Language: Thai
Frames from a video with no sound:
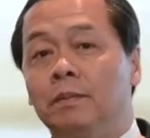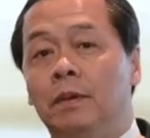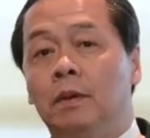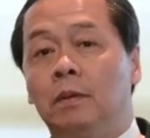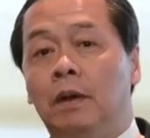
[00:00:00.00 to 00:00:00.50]

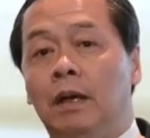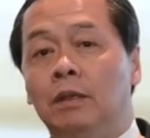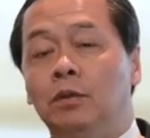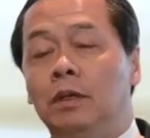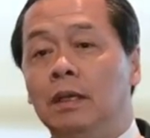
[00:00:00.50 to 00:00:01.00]
เพราะว่า
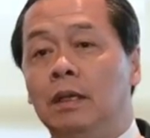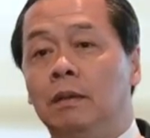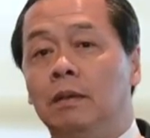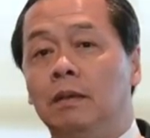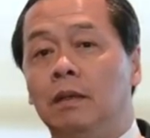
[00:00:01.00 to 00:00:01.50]
ธุรกิจ
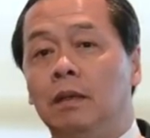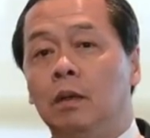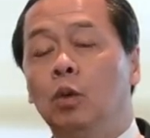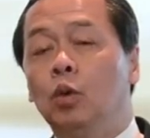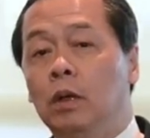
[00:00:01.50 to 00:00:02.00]

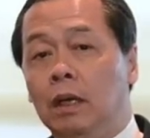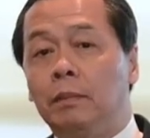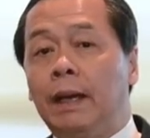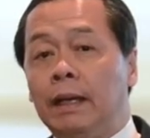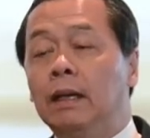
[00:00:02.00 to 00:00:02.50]
กู้เงิน
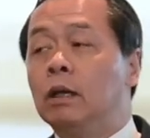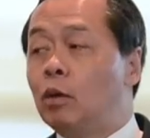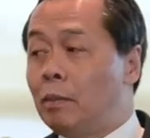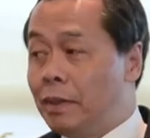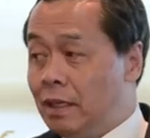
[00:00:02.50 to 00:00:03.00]
ไปเกิน
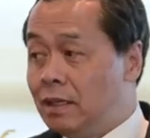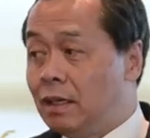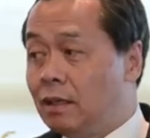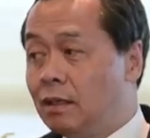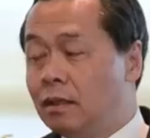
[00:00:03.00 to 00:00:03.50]
ความเป็นจริ
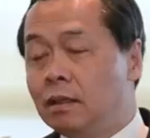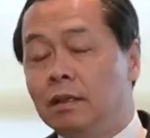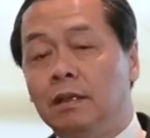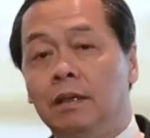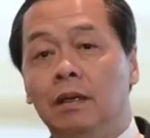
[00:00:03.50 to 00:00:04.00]
ง
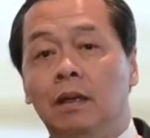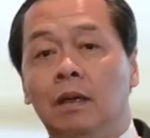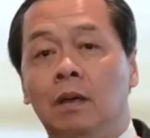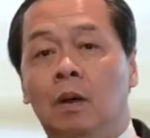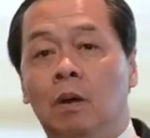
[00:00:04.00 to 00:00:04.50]

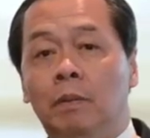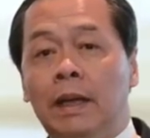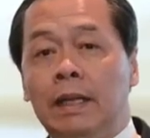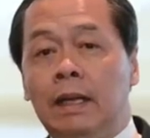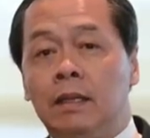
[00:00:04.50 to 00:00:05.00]
แล้วก็ออกไป
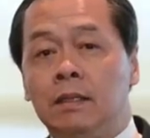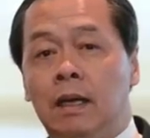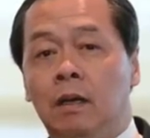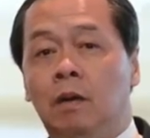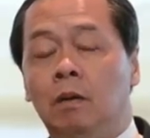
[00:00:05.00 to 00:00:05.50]
ในลักษ
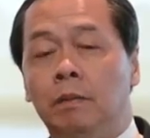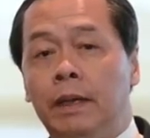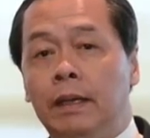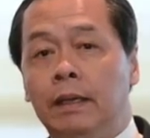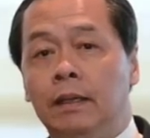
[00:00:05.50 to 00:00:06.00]
ณะของ
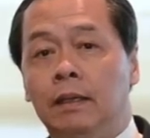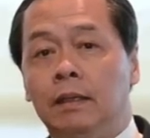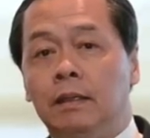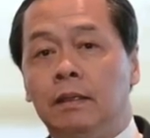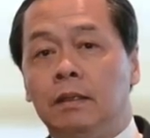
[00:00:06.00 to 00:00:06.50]
ไป
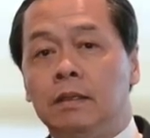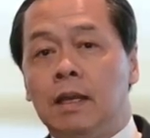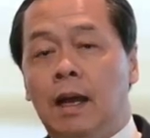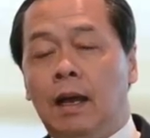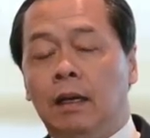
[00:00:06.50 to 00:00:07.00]

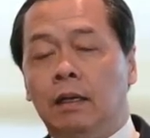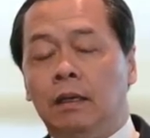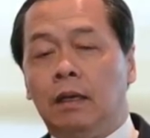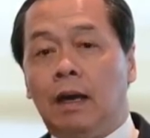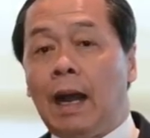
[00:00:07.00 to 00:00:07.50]
สร้าง
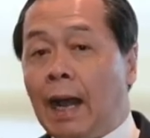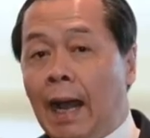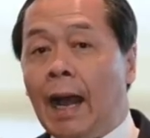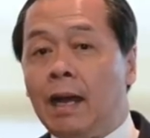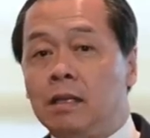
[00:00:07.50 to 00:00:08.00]
รา
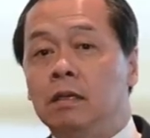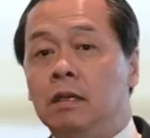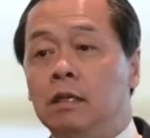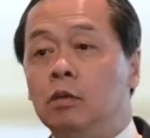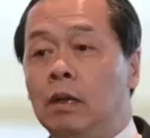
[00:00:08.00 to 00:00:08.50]
คา ซึ่ง
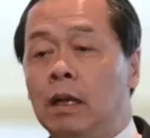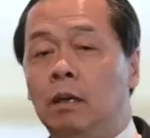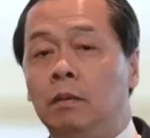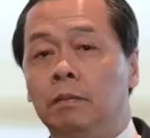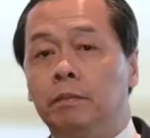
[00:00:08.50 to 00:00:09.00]
ในสุดแล้
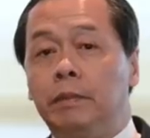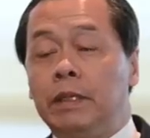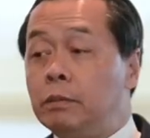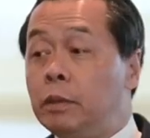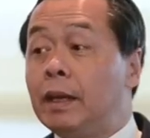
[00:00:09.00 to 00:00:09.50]
วมั
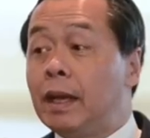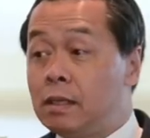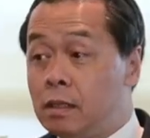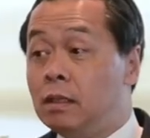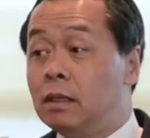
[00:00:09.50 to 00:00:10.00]
นจะไม่มีใคร
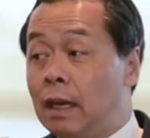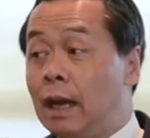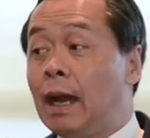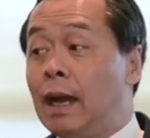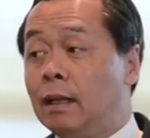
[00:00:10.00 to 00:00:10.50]
ซื้อใน
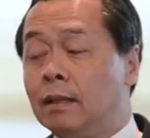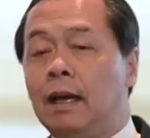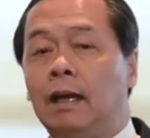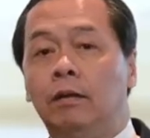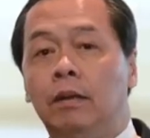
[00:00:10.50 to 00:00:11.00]
ราคา
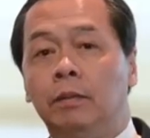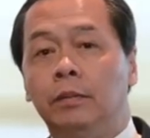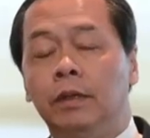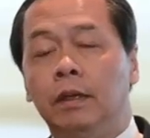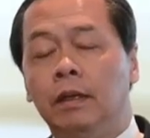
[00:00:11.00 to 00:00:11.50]
ต่างๆเหล่านั้น
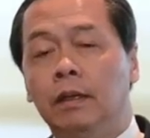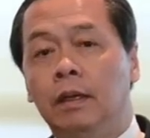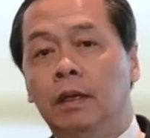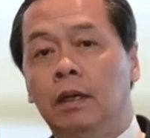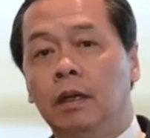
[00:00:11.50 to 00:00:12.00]
เพราะงั้น
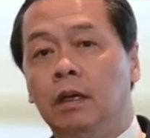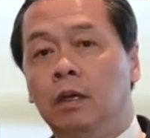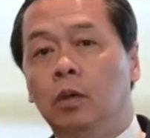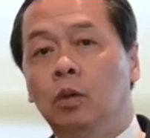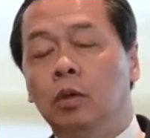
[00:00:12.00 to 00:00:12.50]
เงิ
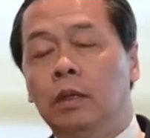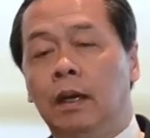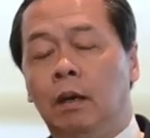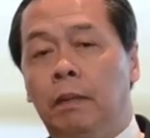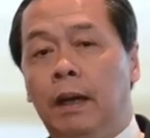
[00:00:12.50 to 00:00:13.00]
นกู้
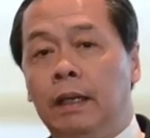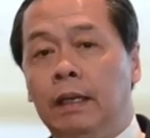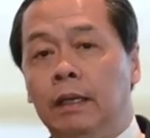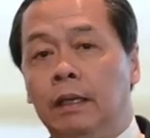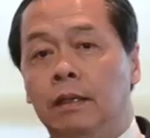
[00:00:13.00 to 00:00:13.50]
ที่เอาไป
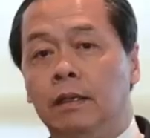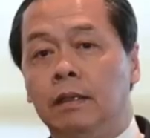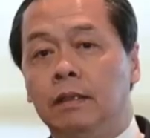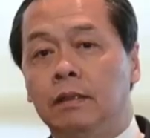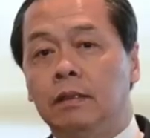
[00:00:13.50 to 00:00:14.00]
เนี่ย
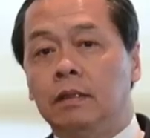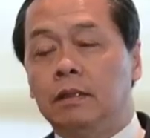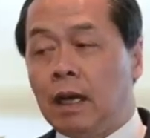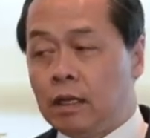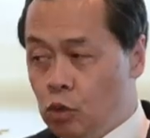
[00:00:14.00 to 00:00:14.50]

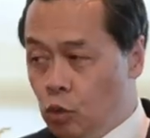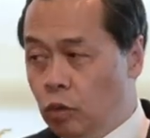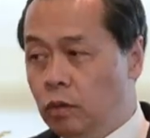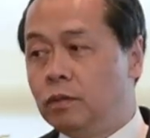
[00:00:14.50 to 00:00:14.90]
จะสูง